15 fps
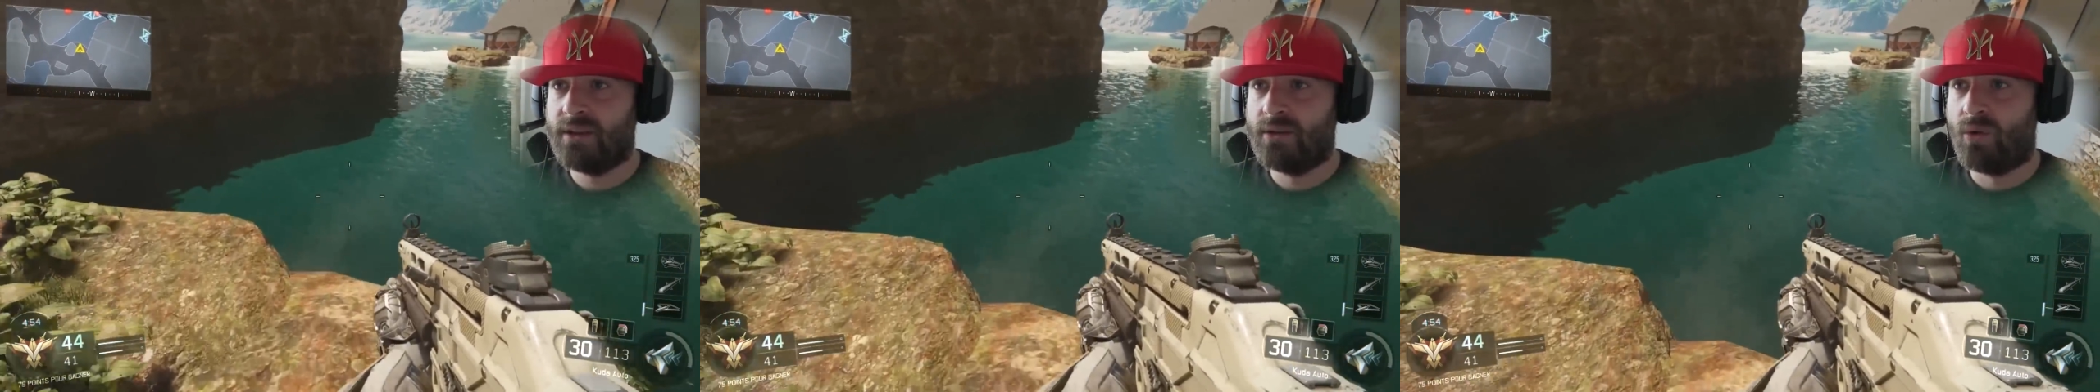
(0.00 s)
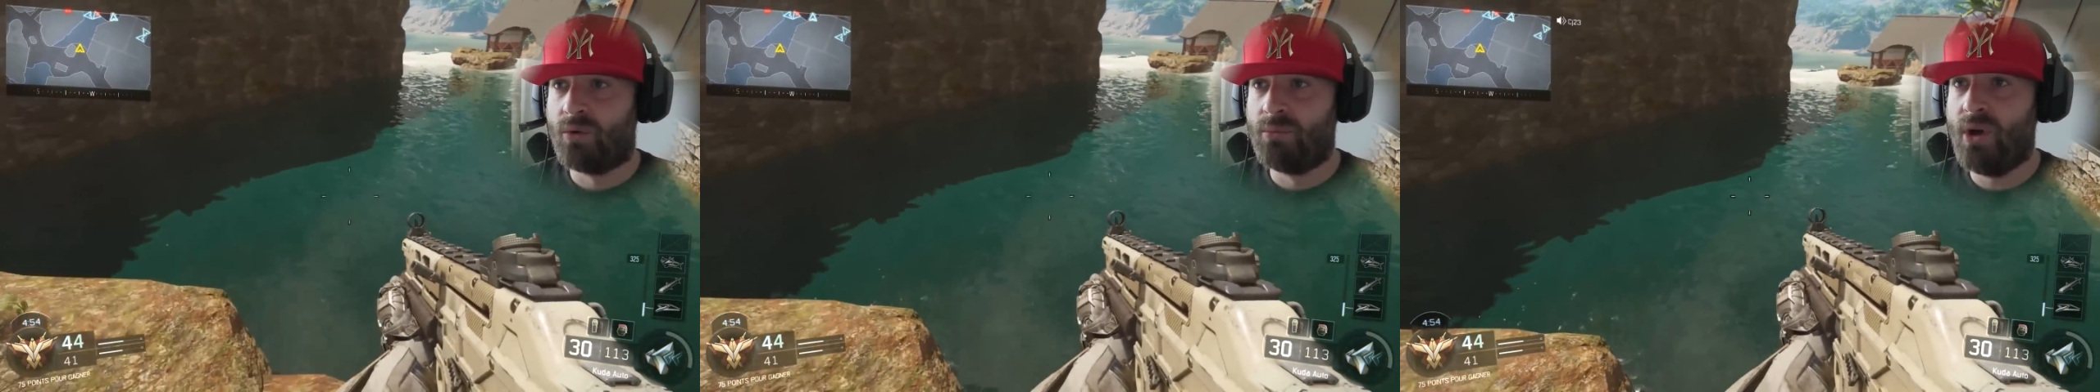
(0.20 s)

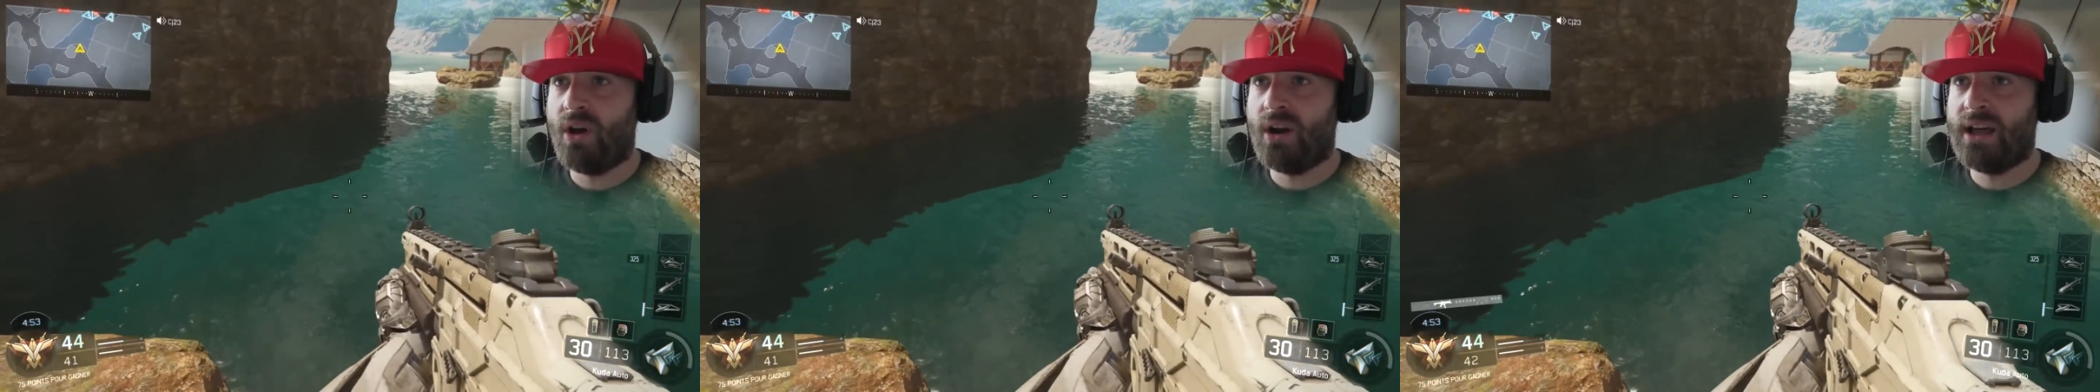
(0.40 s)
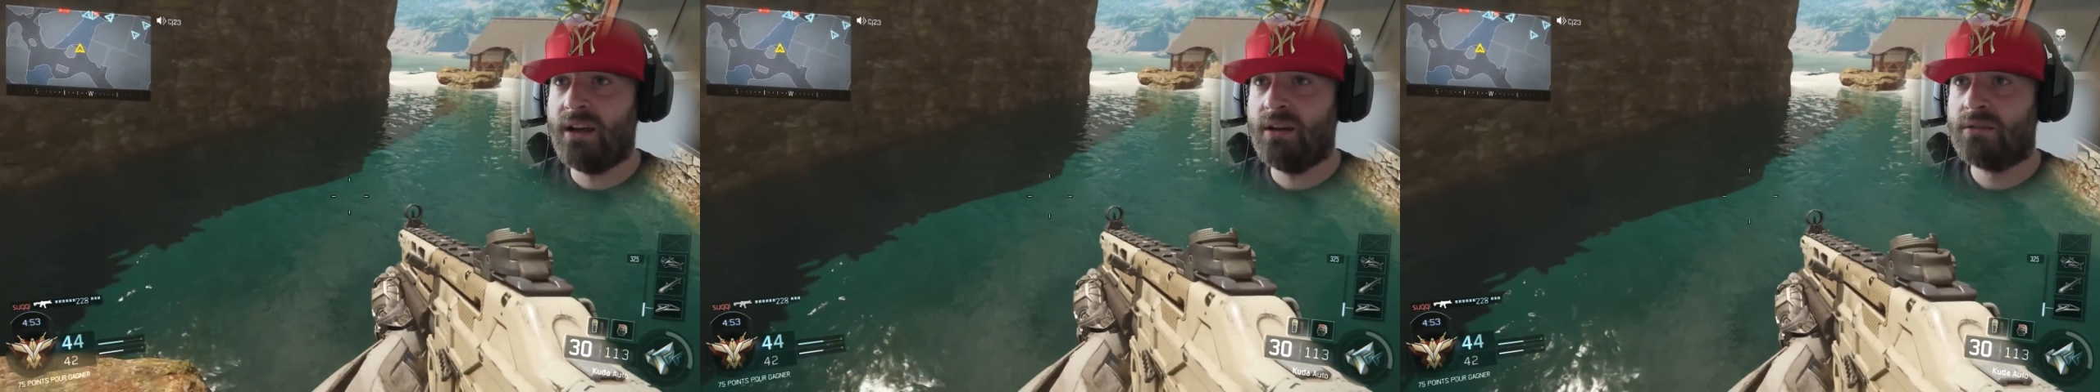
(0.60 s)
on meurt
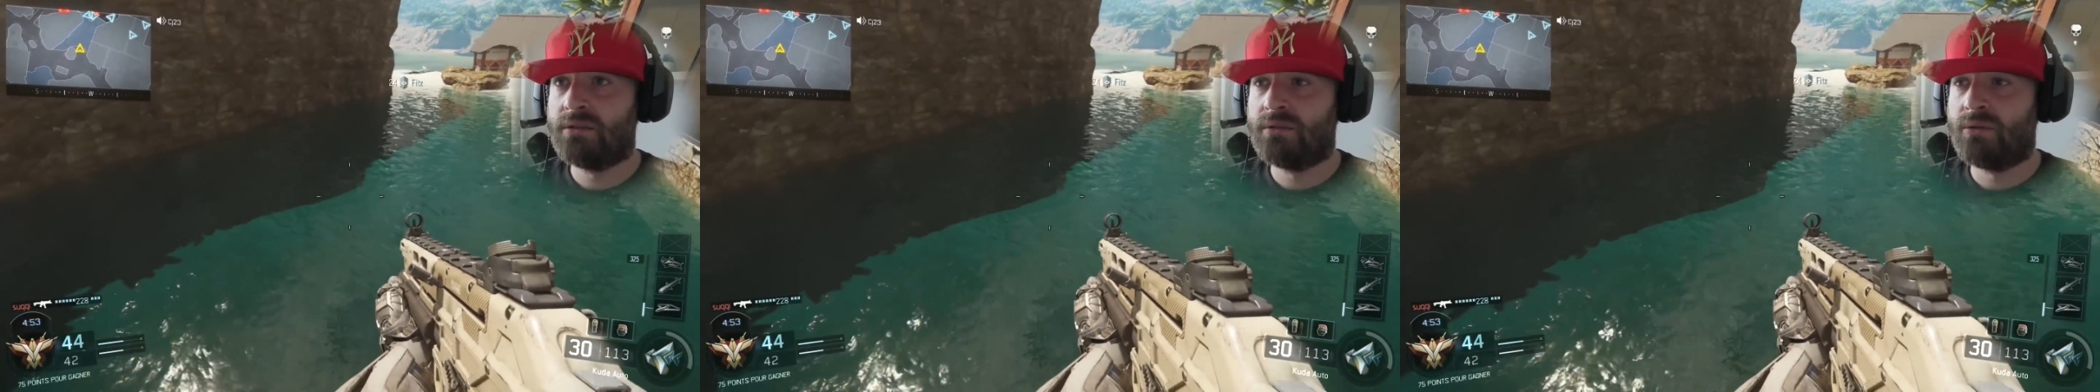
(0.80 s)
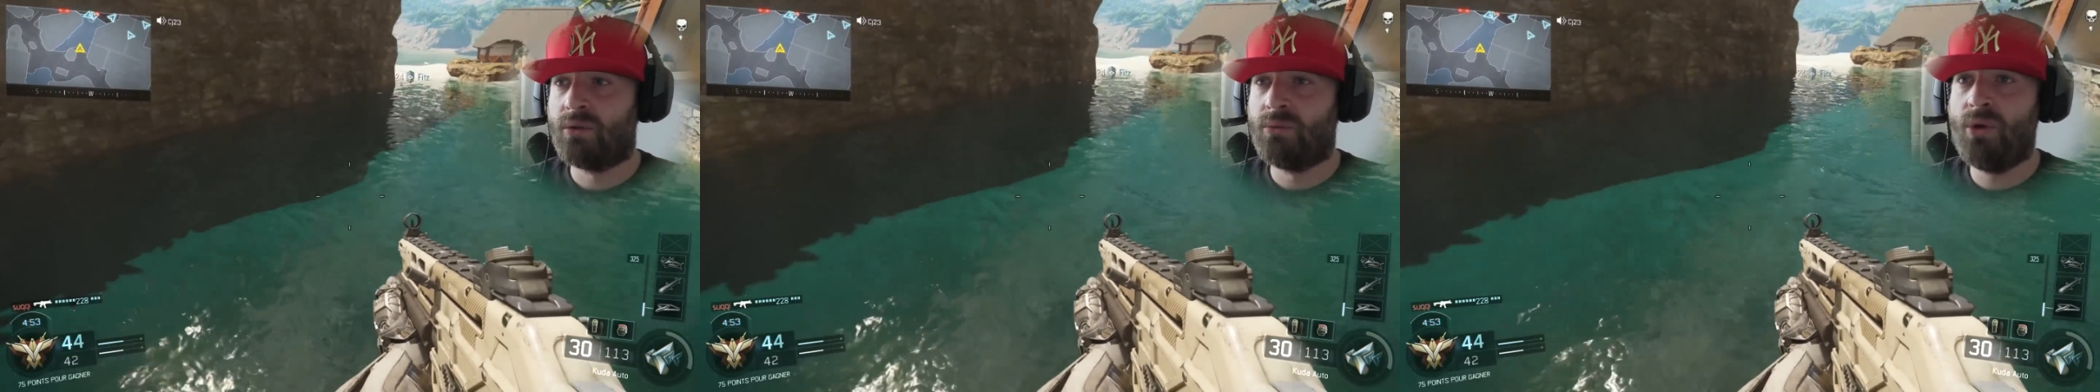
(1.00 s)
là
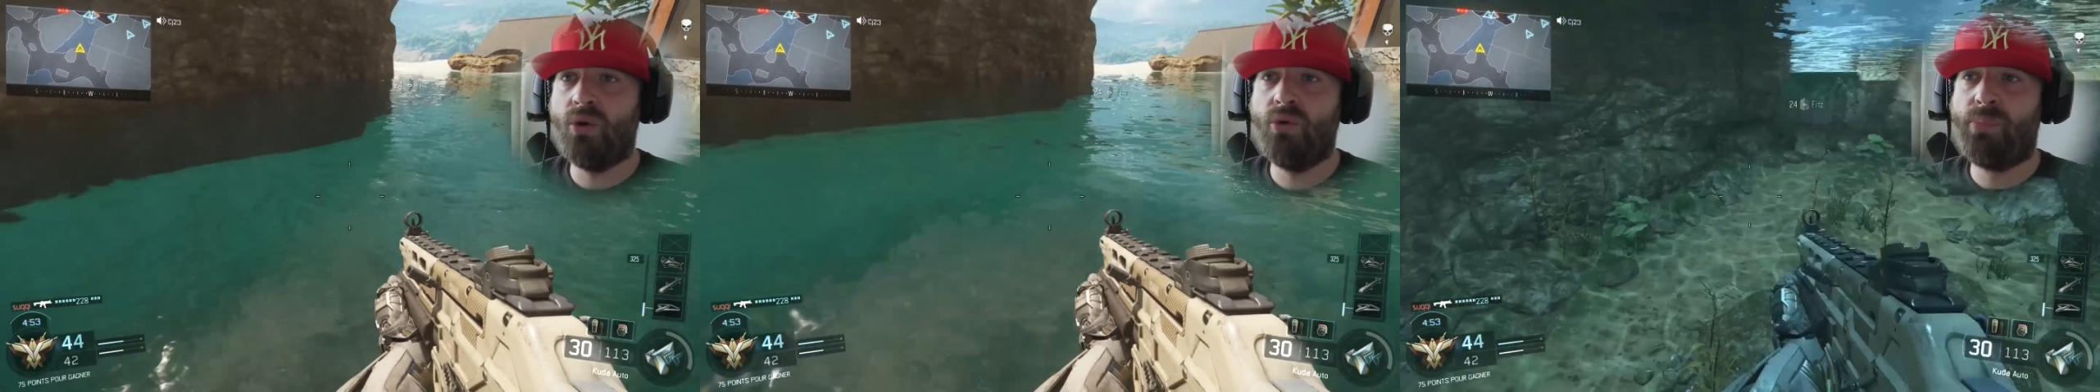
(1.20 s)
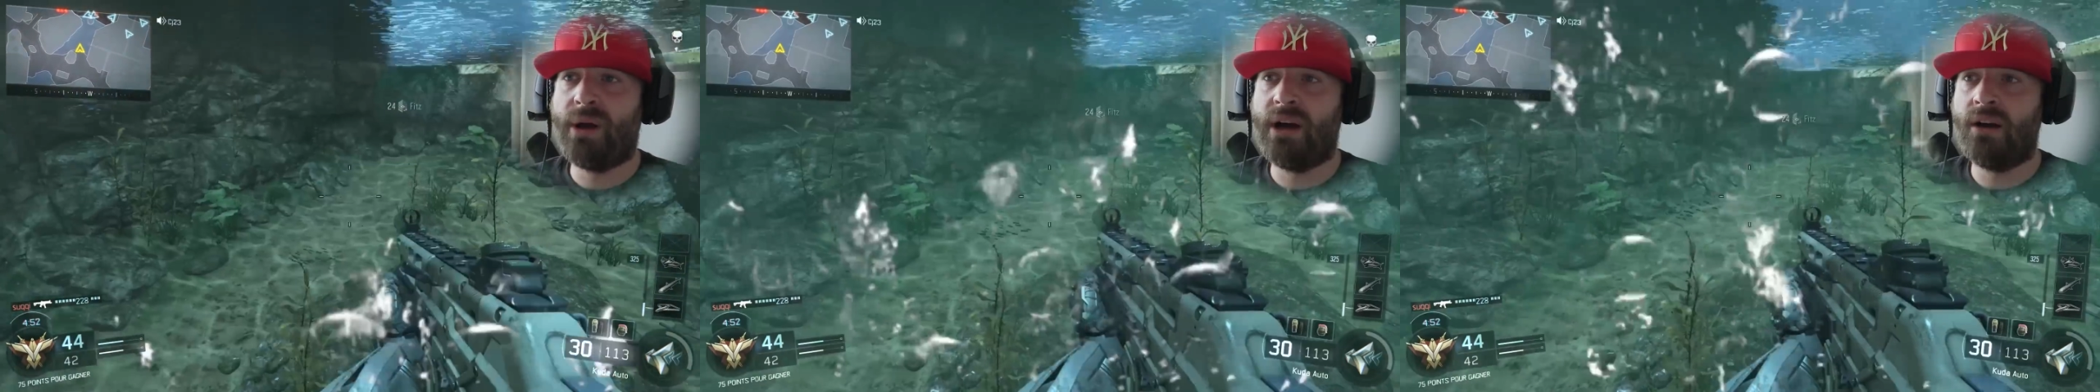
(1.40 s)
On meurt
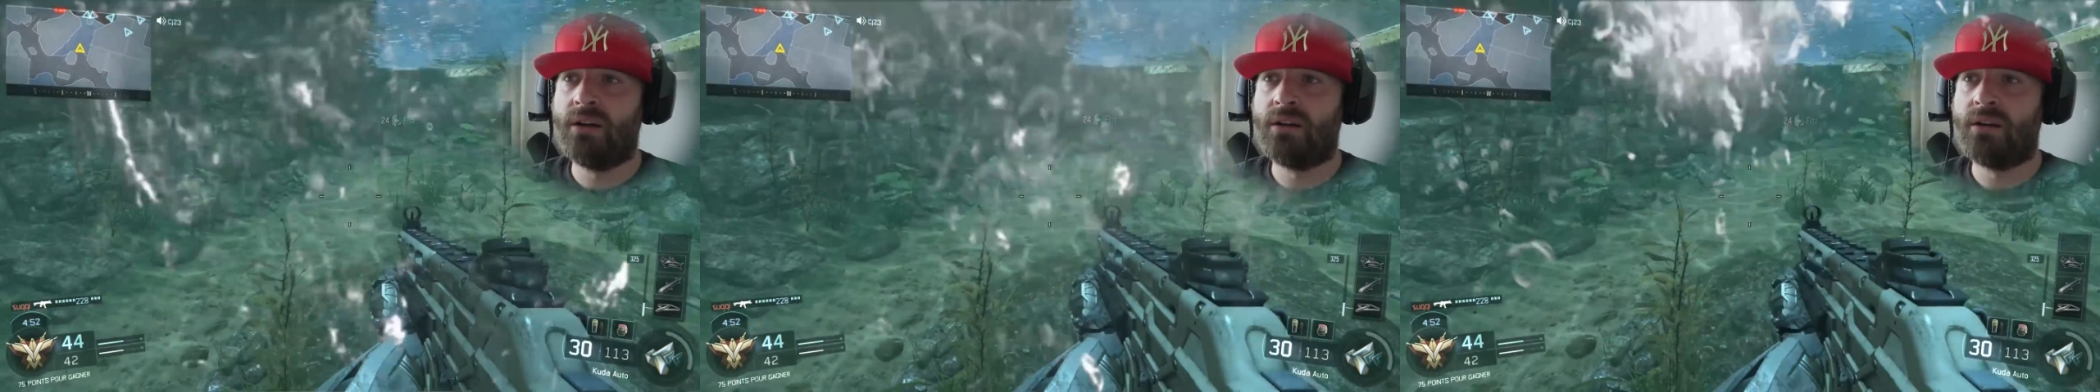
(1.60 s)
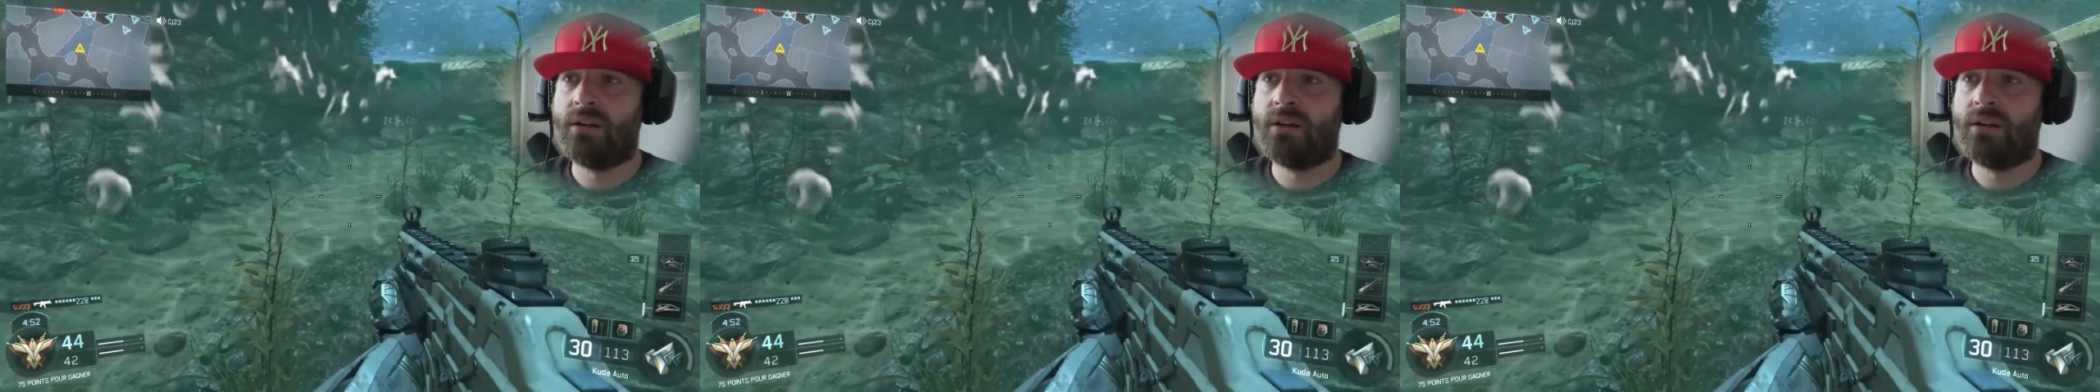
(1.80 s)
ou pas